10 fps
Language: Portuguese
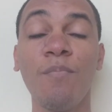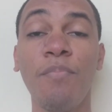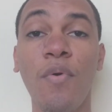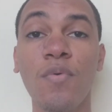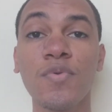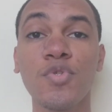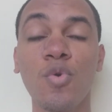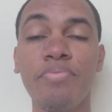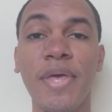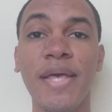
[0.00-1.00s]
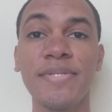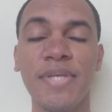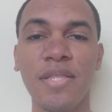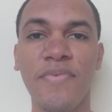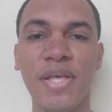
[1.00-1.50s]
um pouco sobre
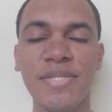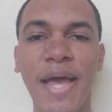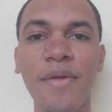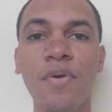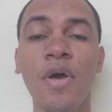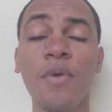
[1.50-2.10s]
esse adversário.